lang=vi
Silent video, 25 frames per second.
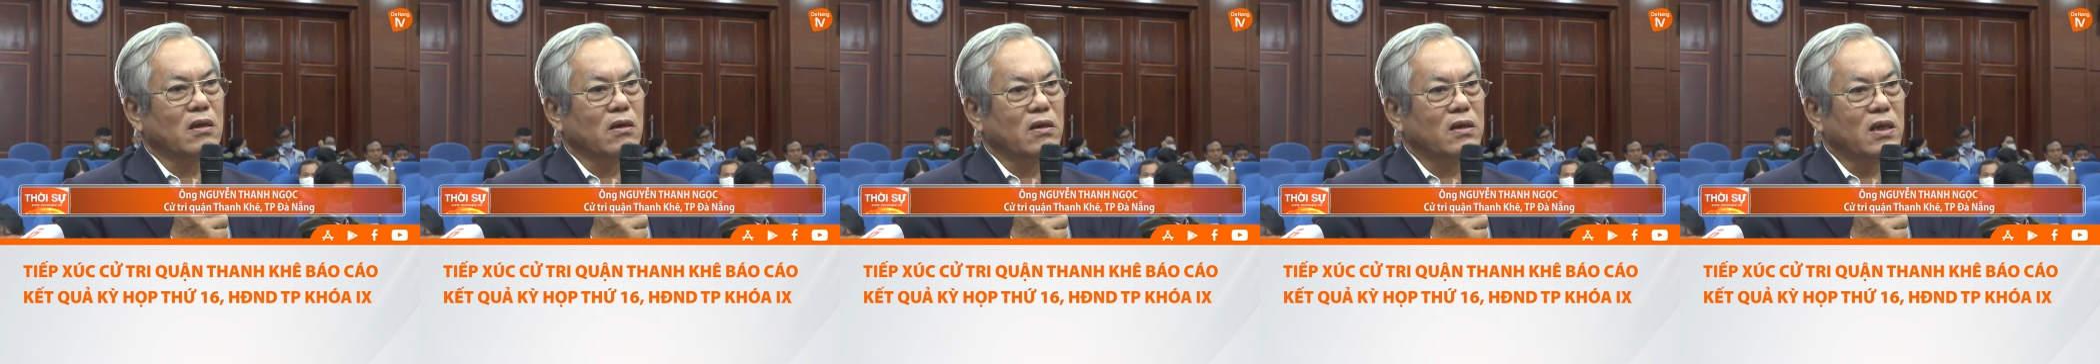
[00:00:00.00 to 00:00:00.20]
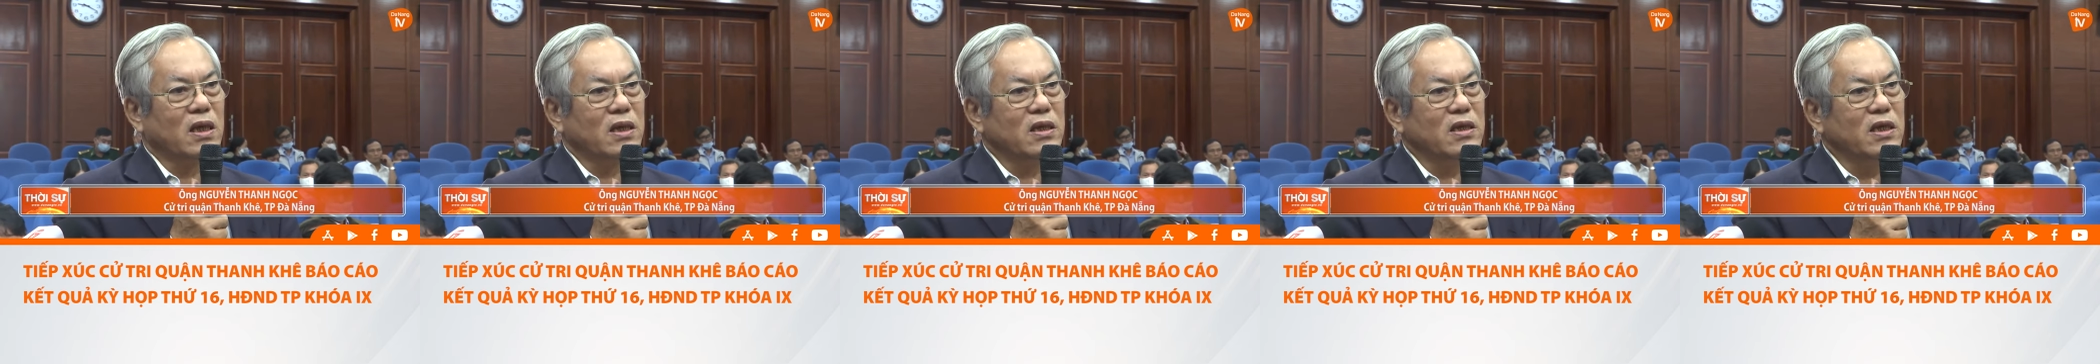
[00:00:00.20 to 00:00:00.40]

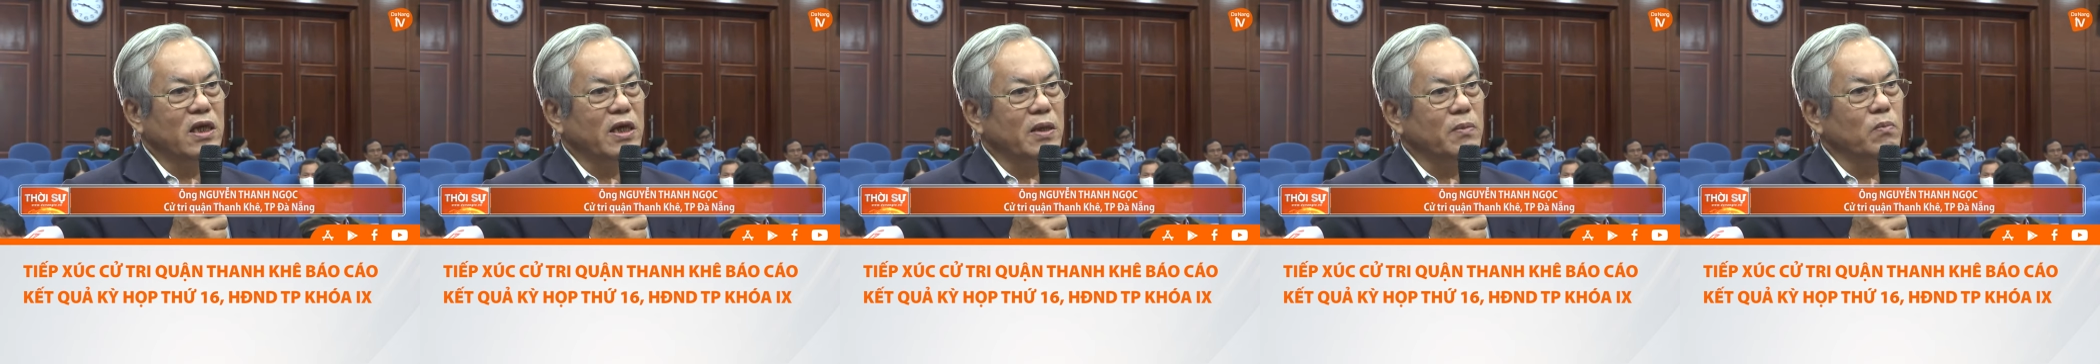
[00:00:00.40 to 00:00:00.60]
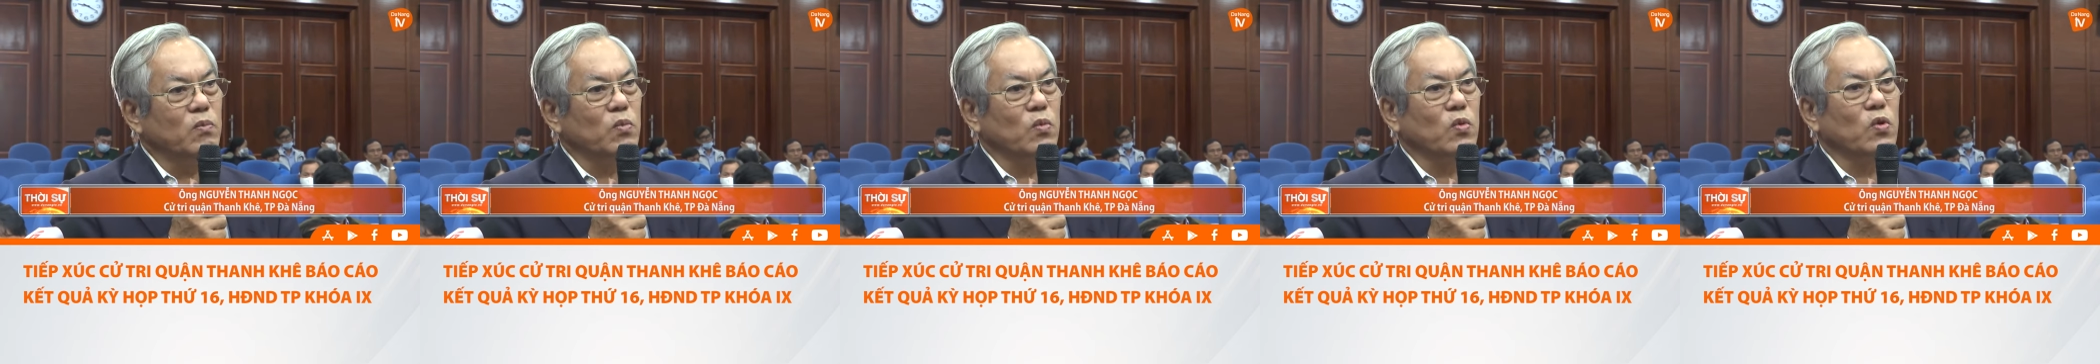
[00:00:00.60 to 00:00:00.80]
có trách
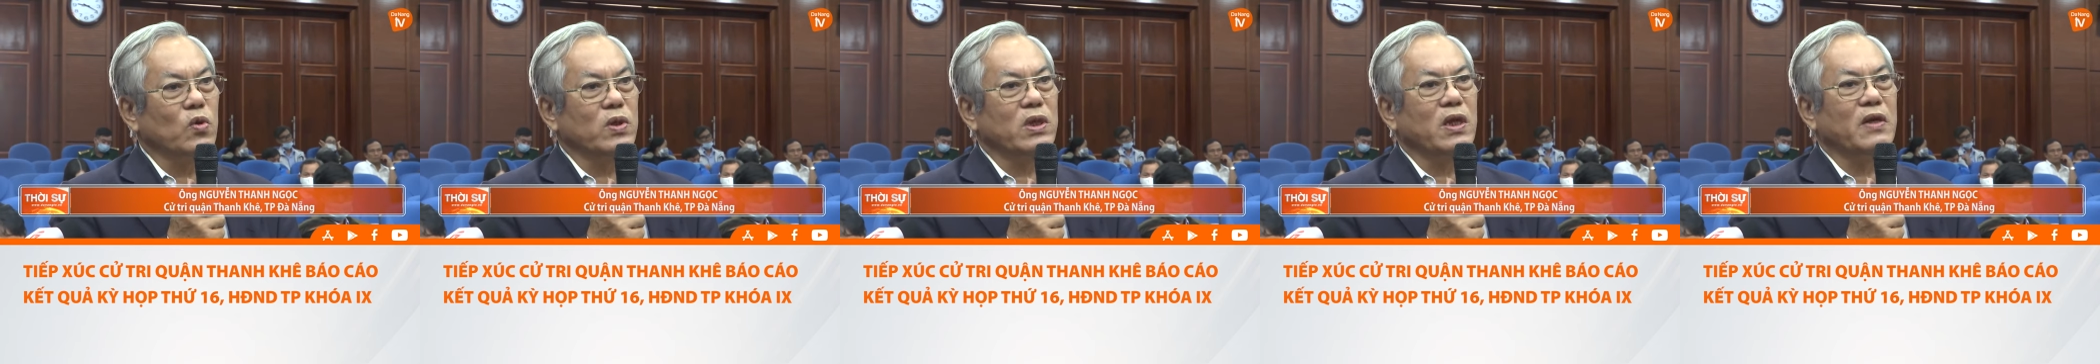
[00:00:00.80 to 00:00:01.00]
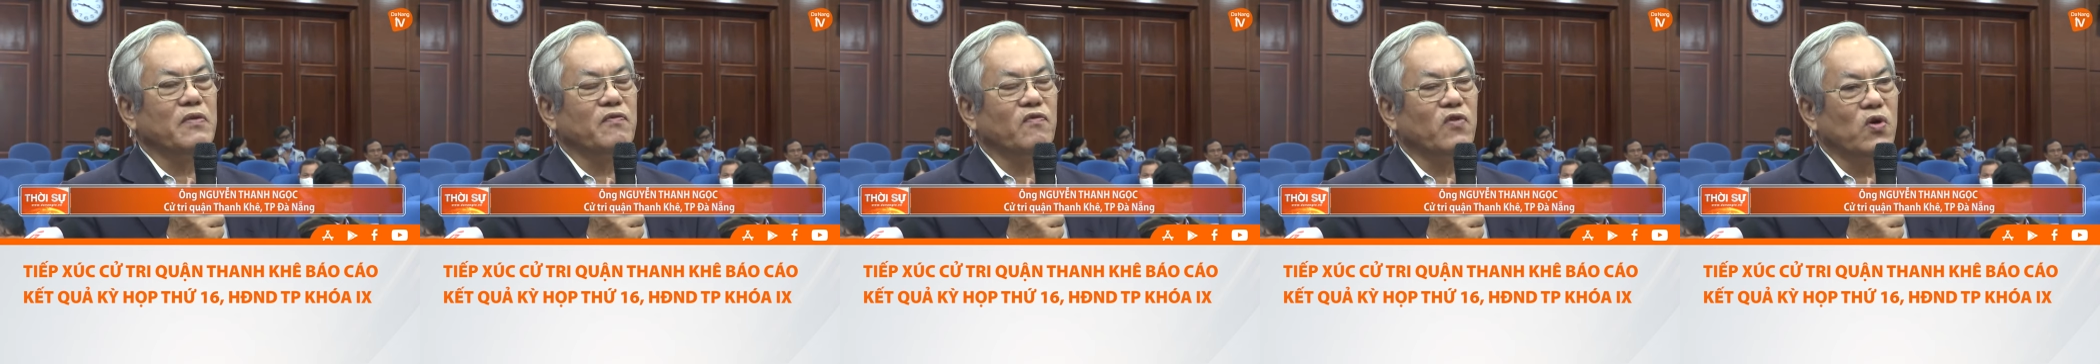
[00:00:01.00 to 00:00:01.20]
nhiệm của thành